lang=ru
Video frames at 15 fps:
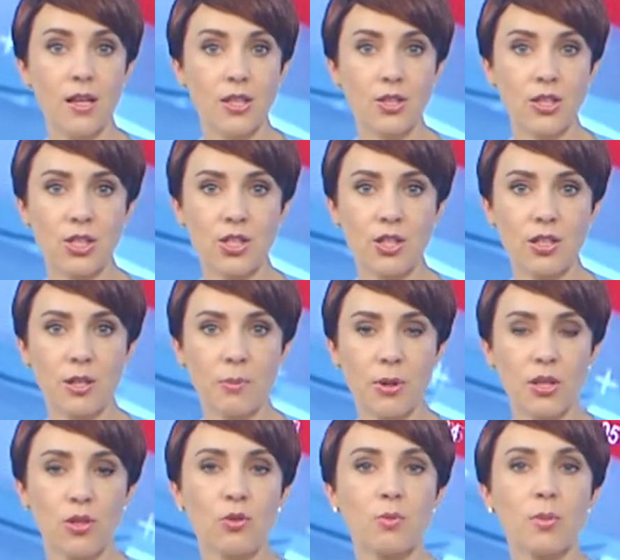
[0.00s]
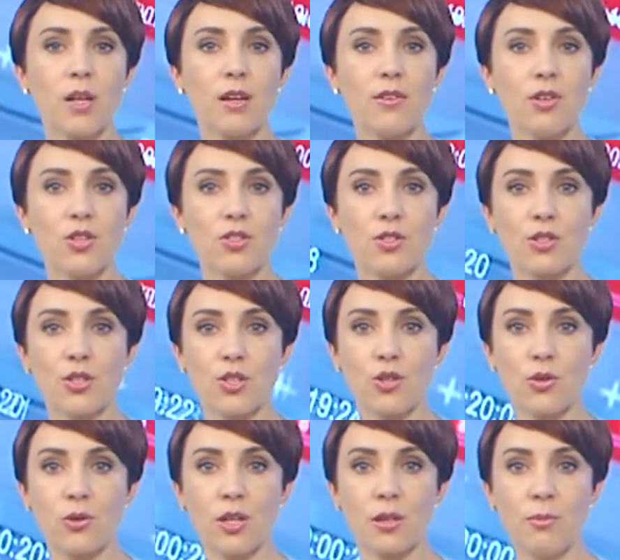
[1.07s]
Дожди не покинут Благовещенск
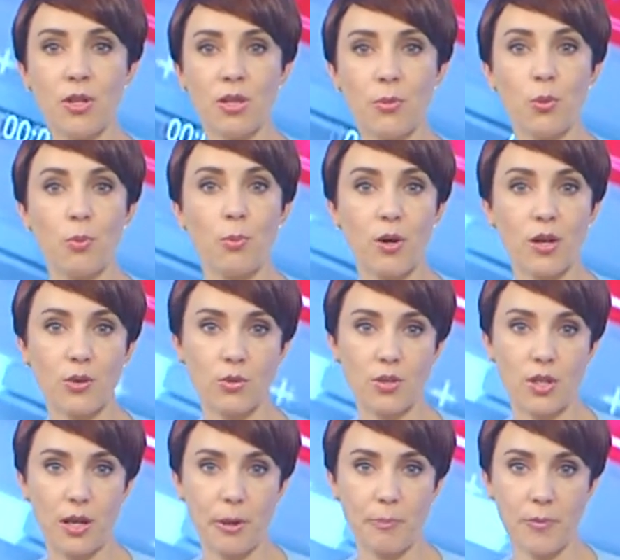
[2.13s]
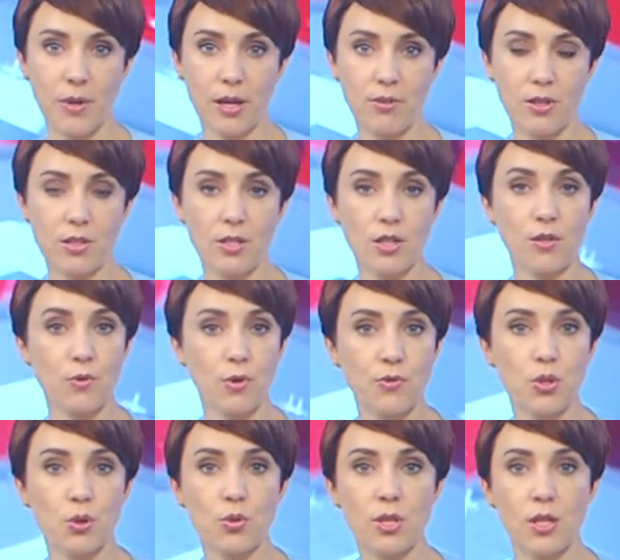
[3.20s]
еще как минимум пару дней, а ветер и
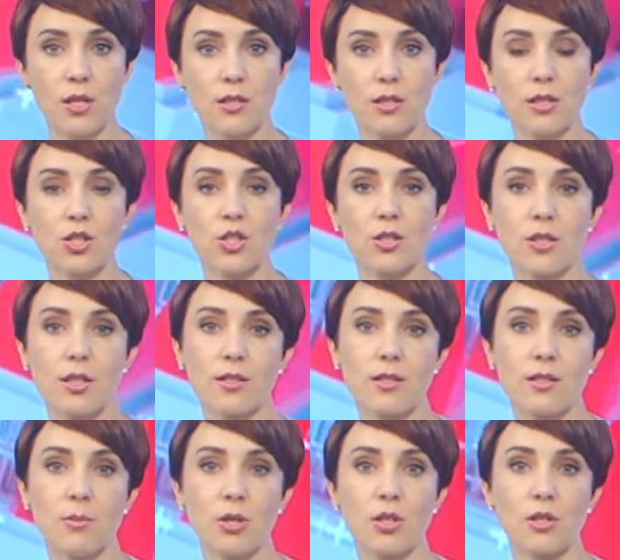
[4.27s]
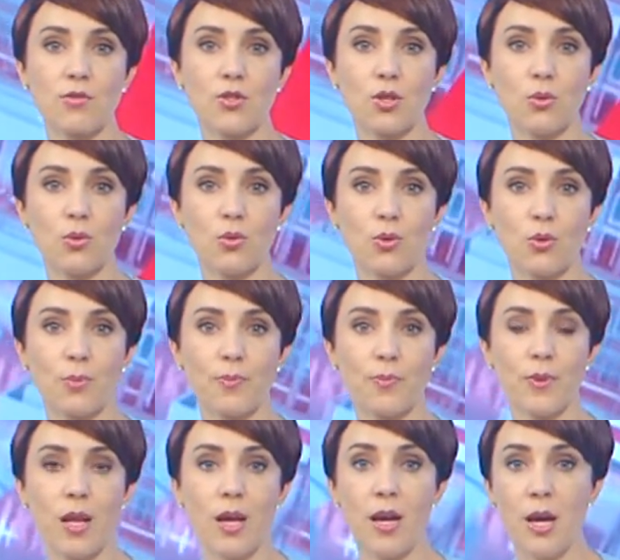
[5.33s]
вовсе усилится до 16 метров в секунду.
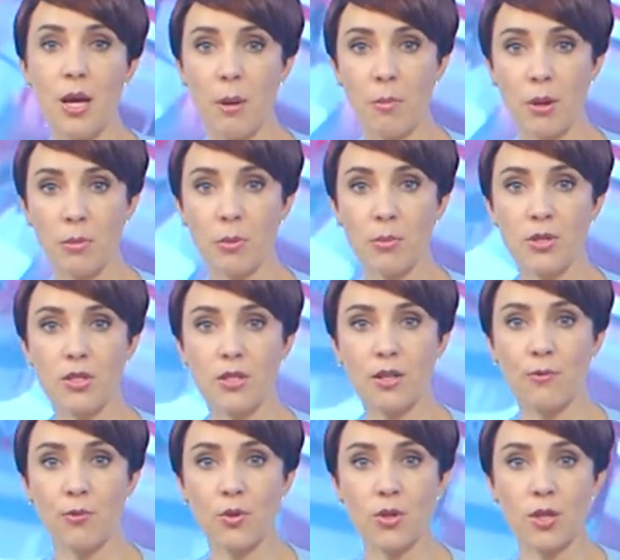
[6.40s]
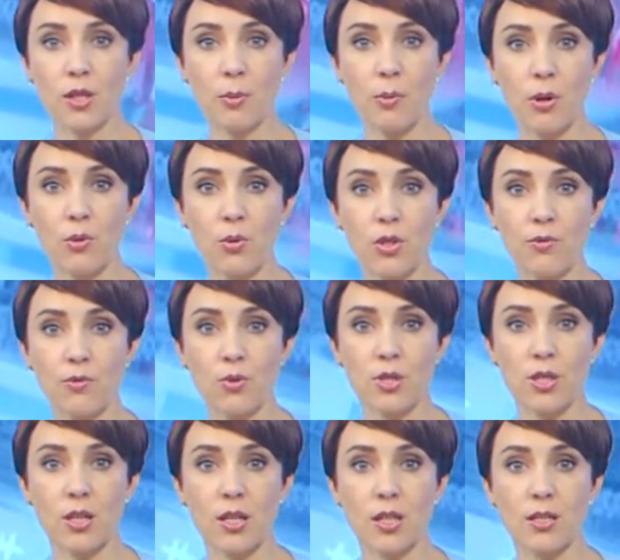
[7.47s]
Помимо дискомфорта, непогода
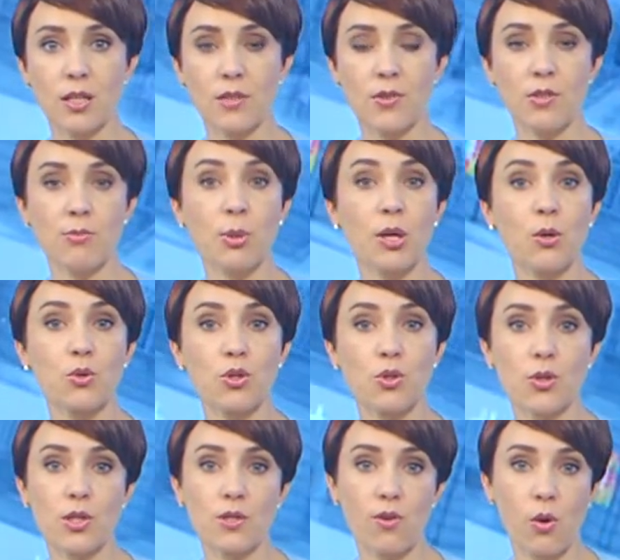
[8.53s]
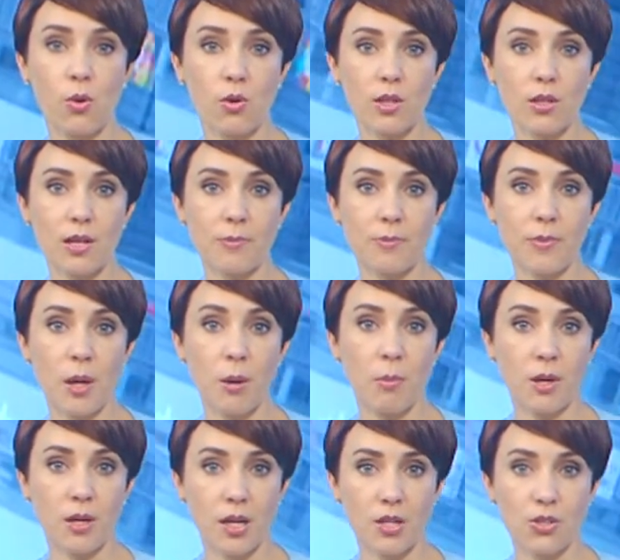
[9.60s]
вносит коррективы и в благоустройство города.
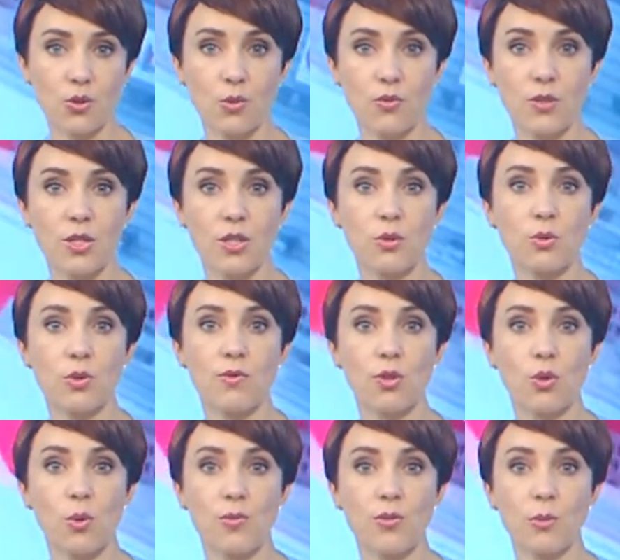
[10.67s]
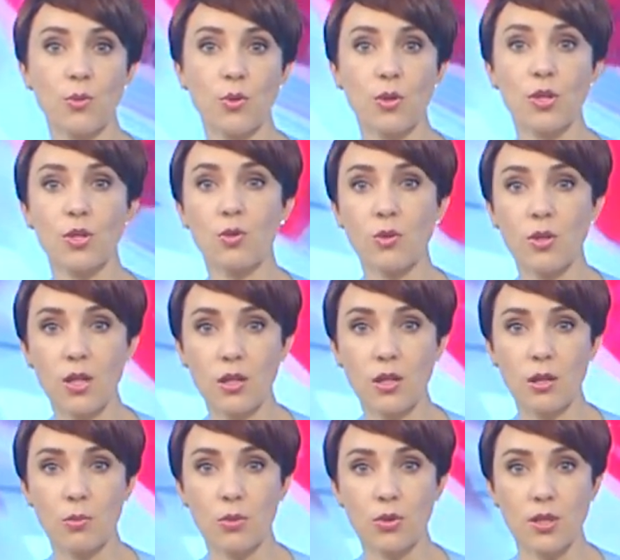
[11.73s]
Покраску, высадку цветов и многие другие
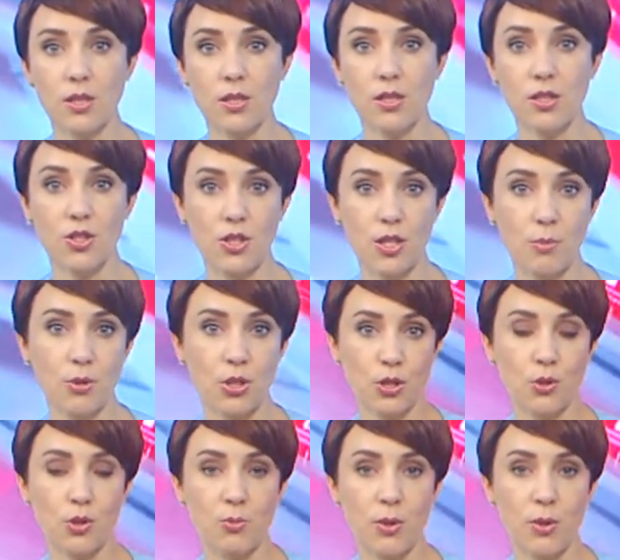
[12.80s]
работы из-за дождей пришлось